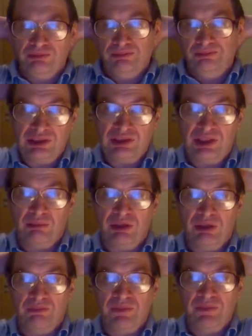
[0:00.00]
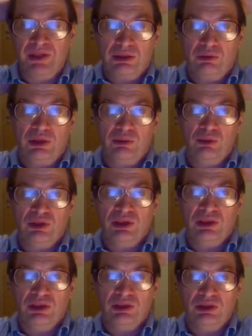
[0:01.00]
И есть рабы, те, кто
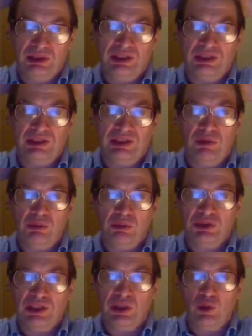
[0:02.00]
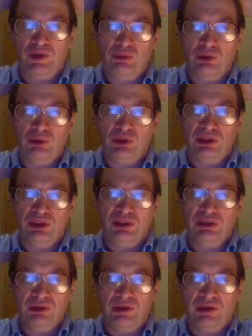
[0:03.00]
работает. Задайте себе вопрос, на кого вы работаете?
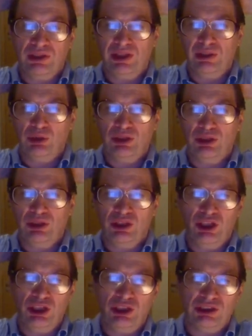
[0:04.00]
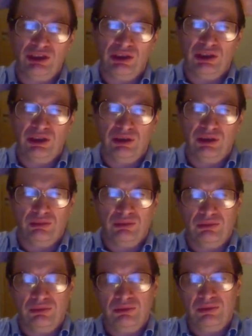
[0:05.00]
Вот говорят, надо работать честно, там.
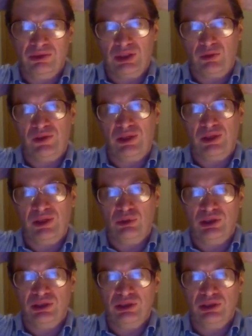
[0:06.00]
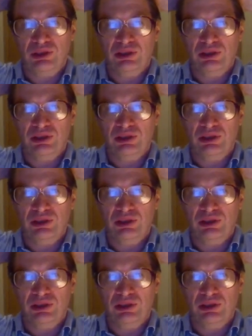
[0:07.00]
На кого вы работаете?